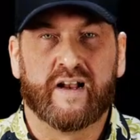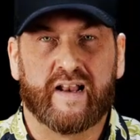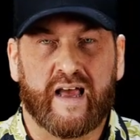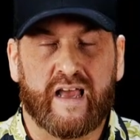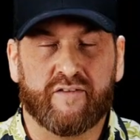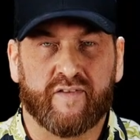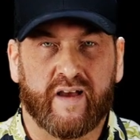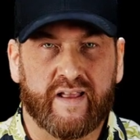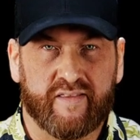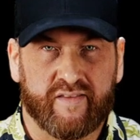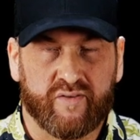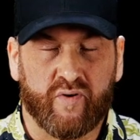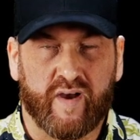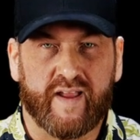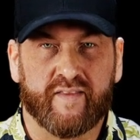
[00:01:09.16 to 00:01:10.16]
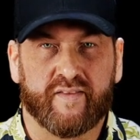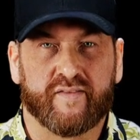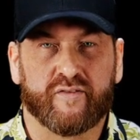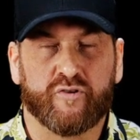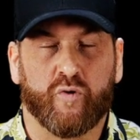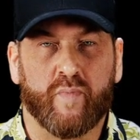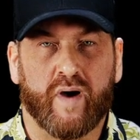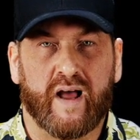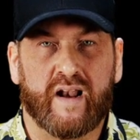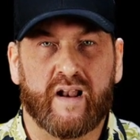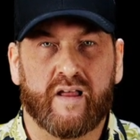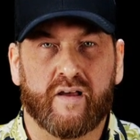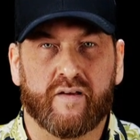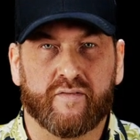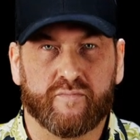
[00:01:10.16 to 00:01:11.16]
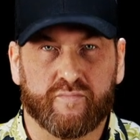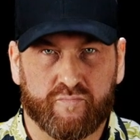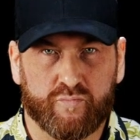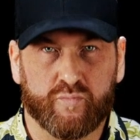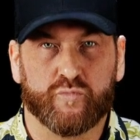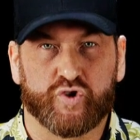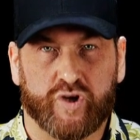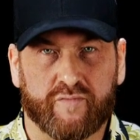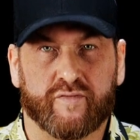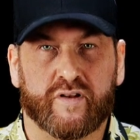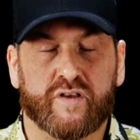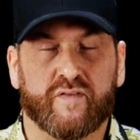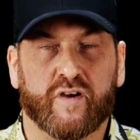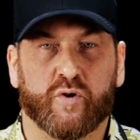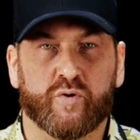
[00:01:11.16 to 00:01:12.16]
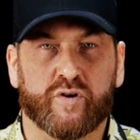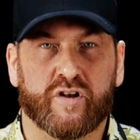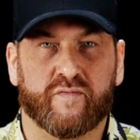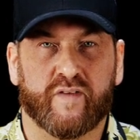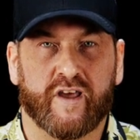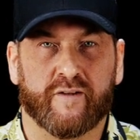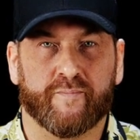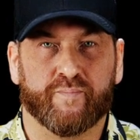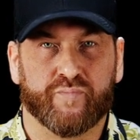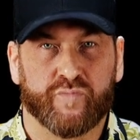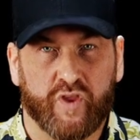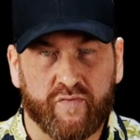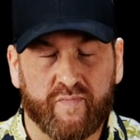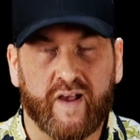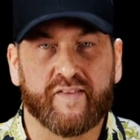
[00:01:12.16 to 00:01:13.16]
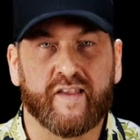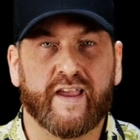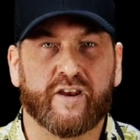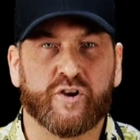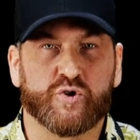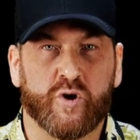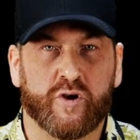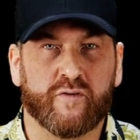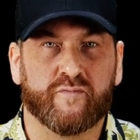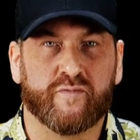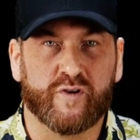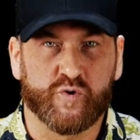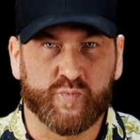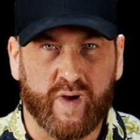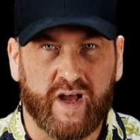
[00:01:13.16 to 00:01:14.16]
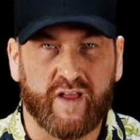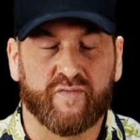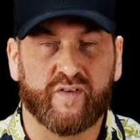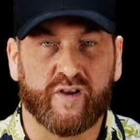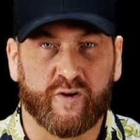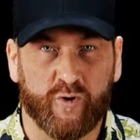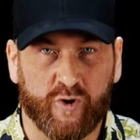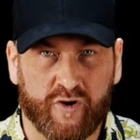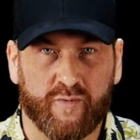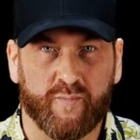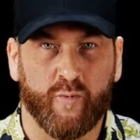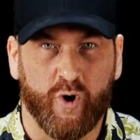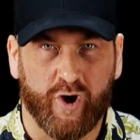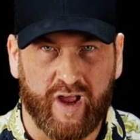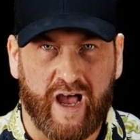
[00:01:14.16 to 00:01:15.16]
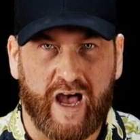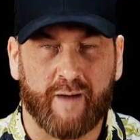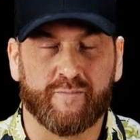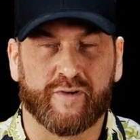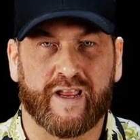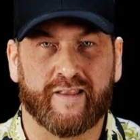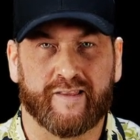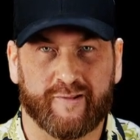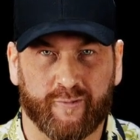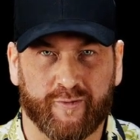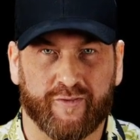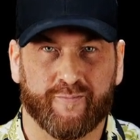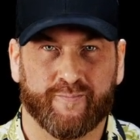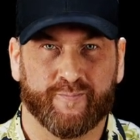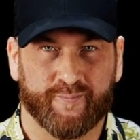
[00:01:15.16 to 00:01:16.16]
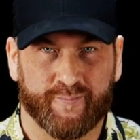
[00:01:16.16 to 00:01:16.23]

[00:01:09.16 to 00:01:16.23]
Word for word: live eins zu eins nochmal schriftlich verkündet werden. Das war es eigentlich schon. Viel Spaß, viel Glück. Morgen Abend geht's los.